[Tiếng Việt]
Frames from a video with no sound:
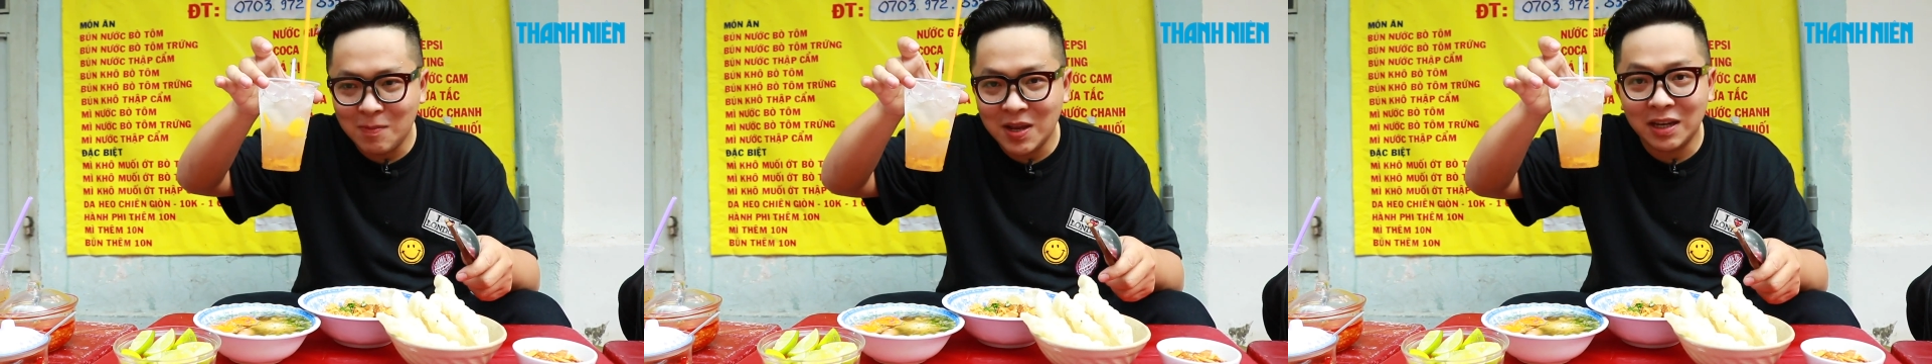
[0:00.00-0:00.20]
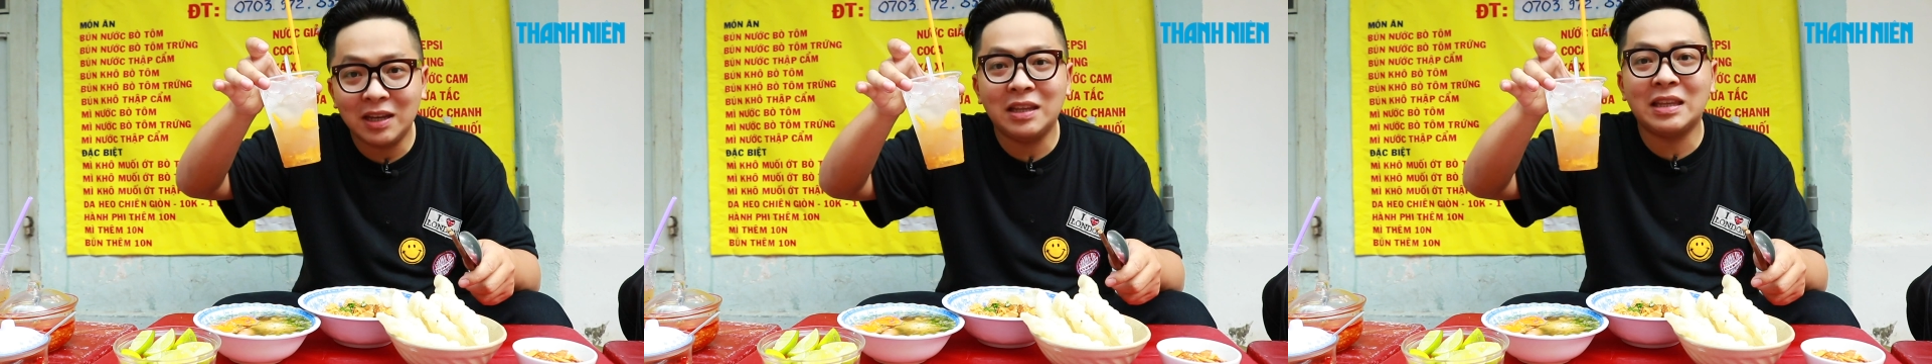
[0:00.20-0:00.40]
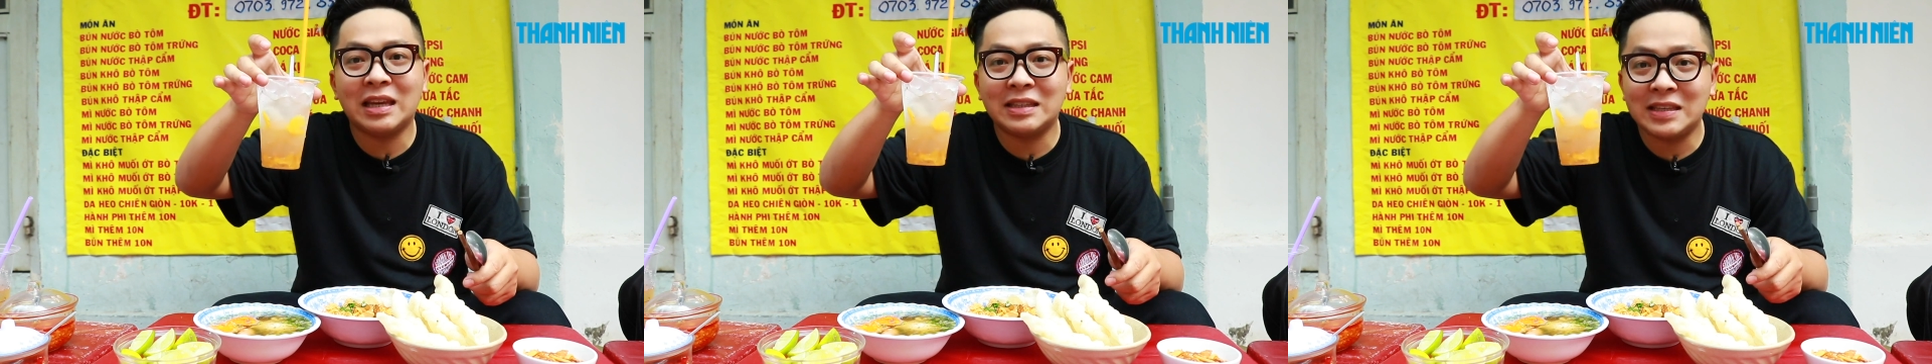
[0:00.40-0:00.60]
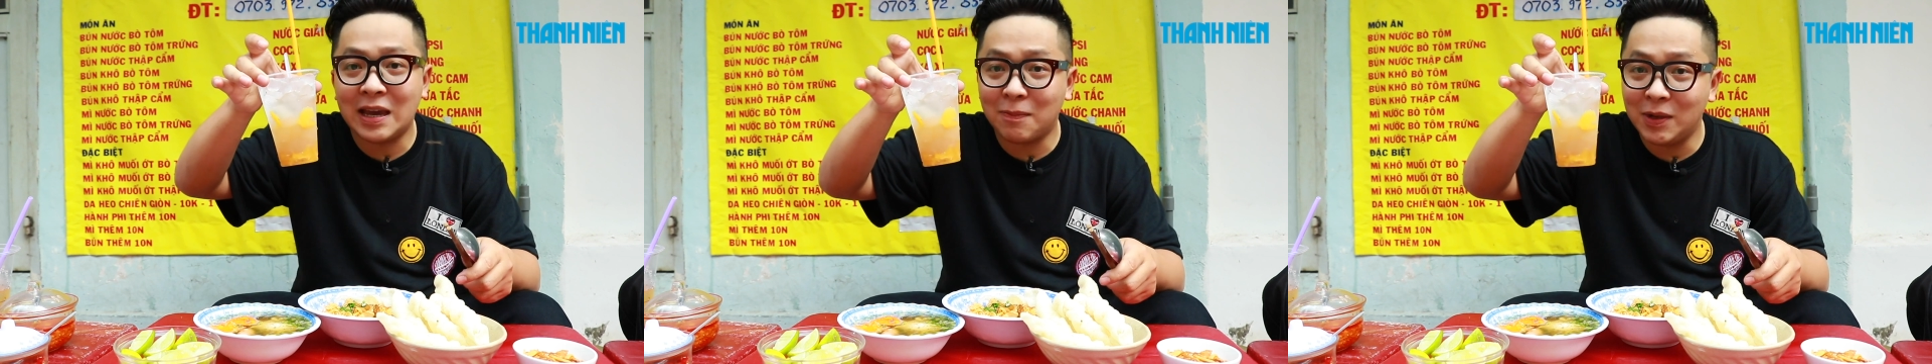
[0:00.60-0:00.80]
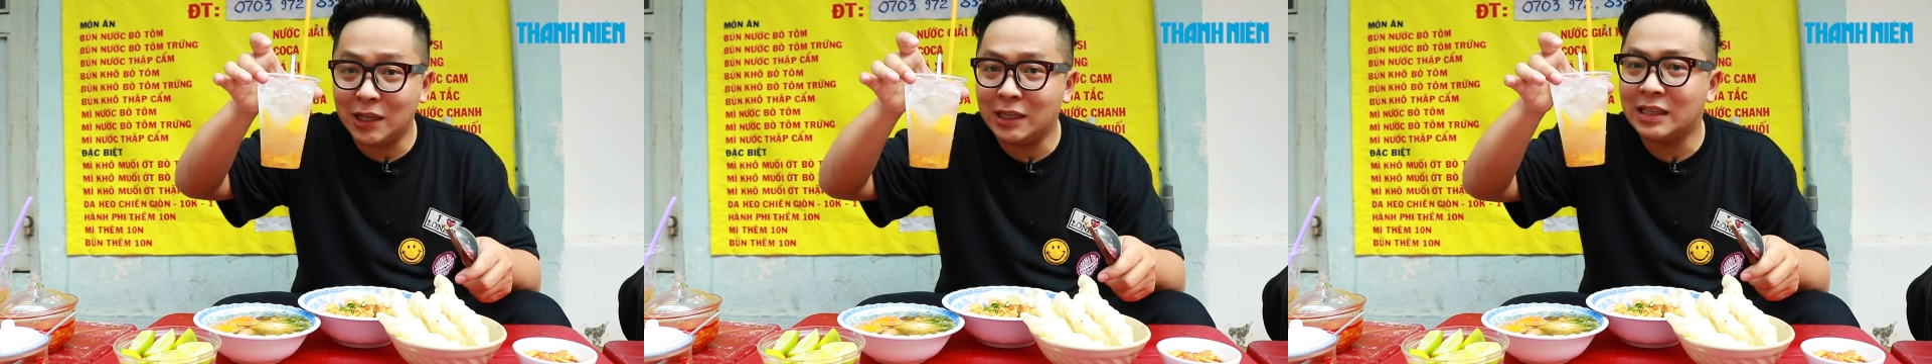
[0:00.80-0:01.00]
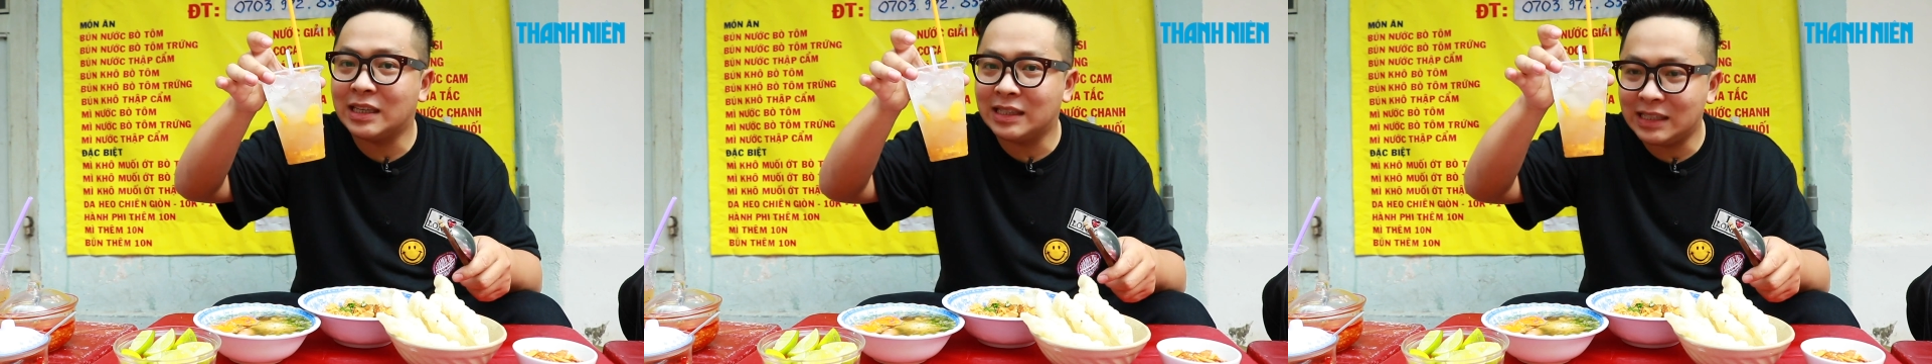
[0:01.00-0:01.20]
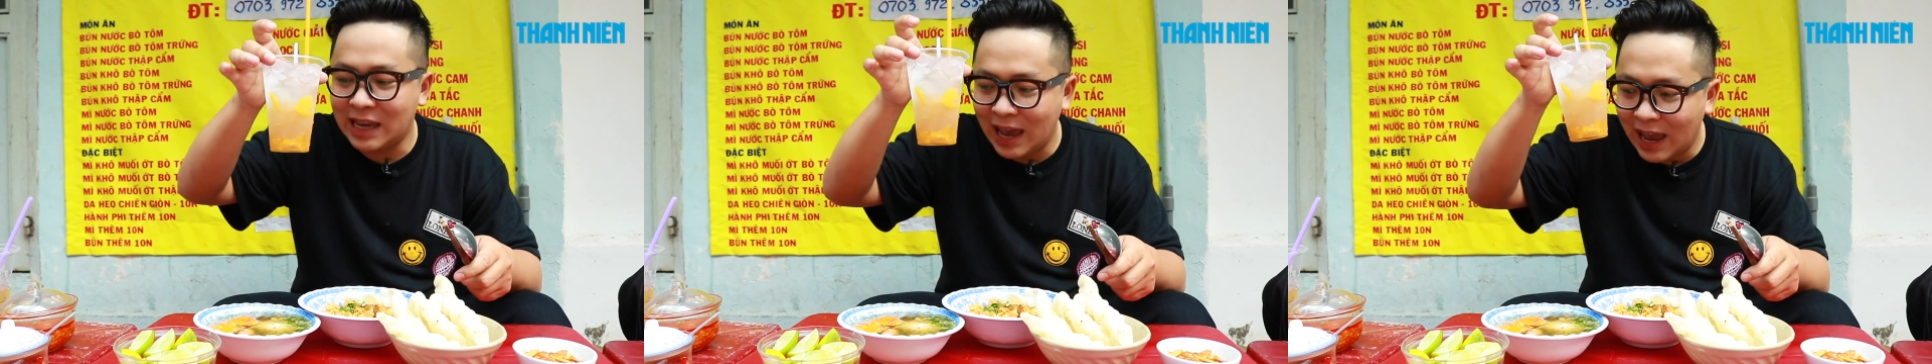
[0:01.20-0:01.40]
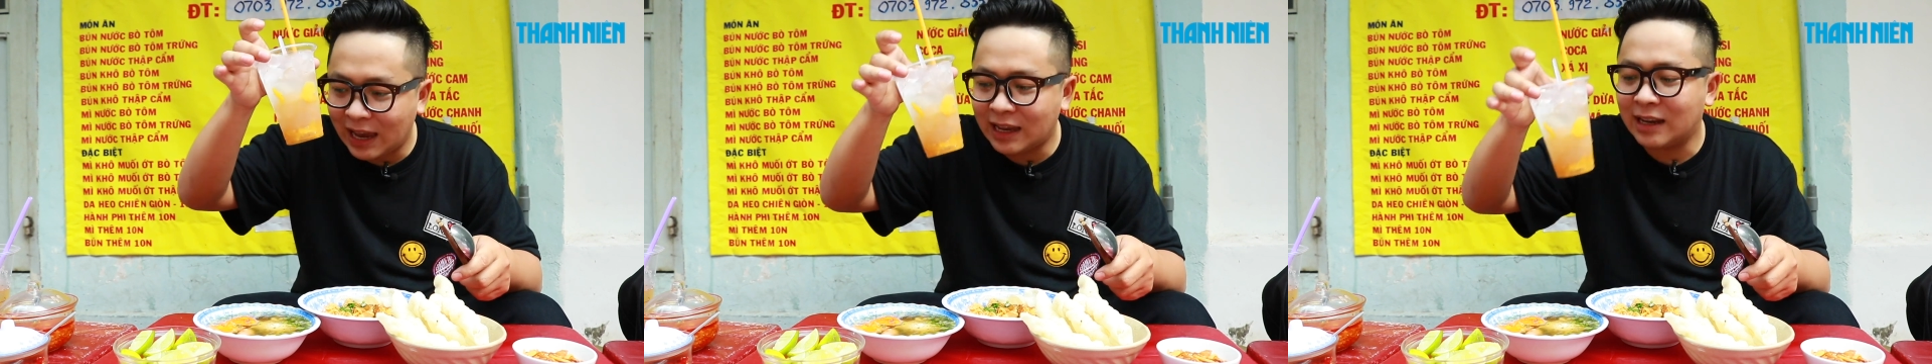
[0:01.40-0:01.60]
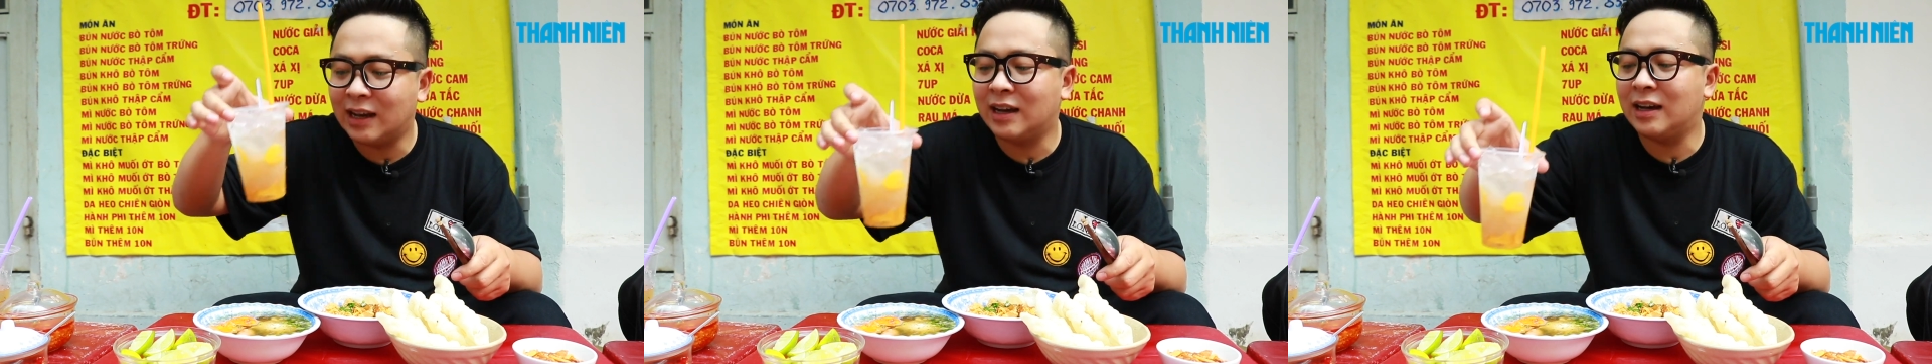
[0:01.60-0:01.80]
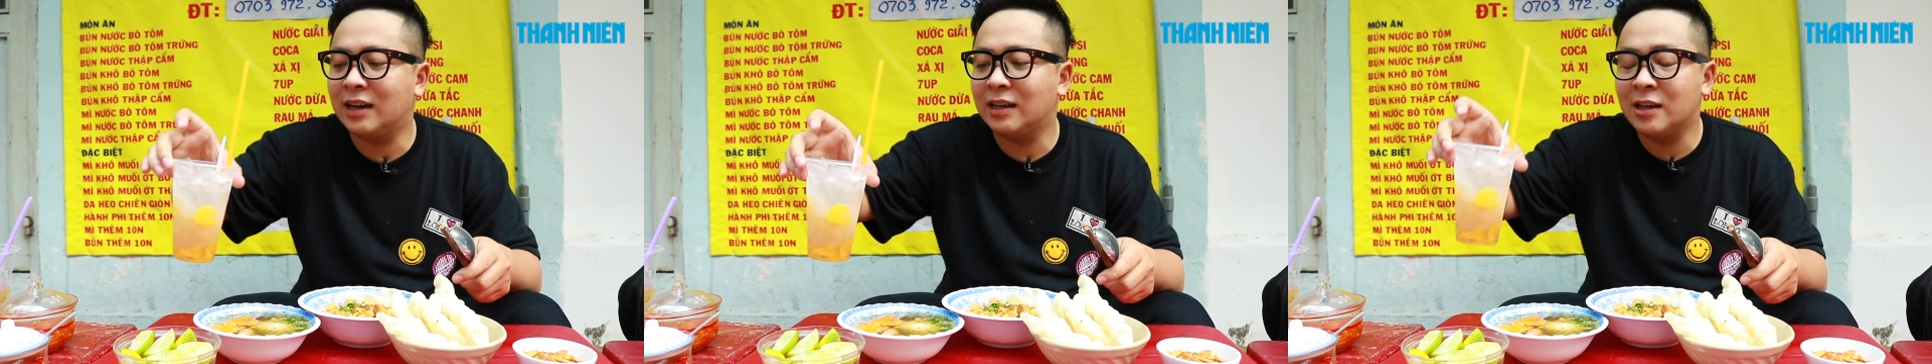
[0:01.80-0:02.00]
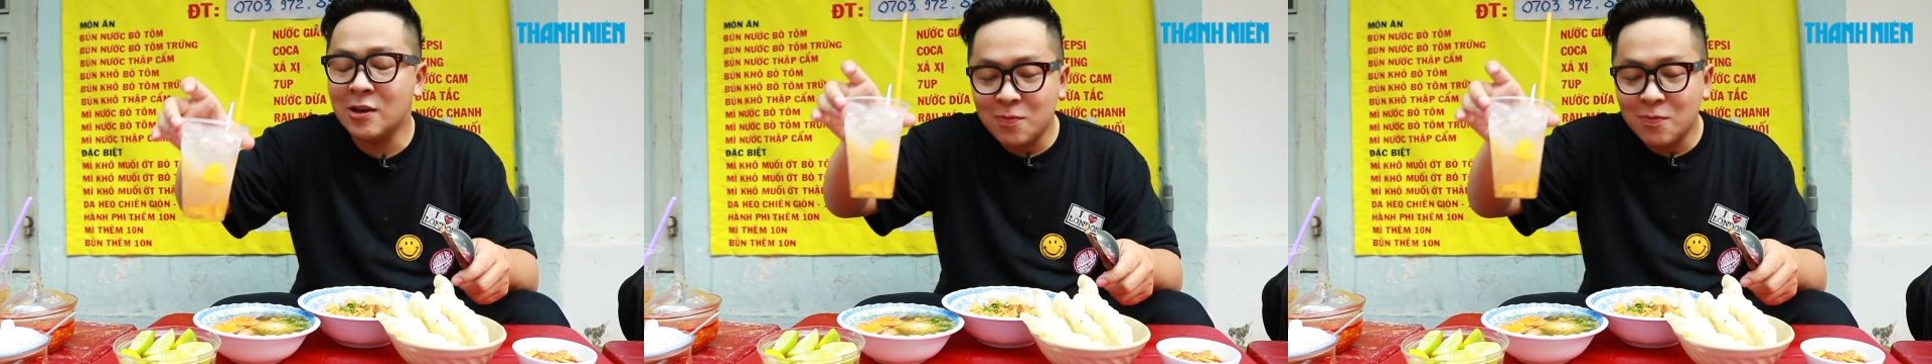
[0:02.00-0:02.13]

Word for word: Made in Nha Trang, made in Nha Trang đó.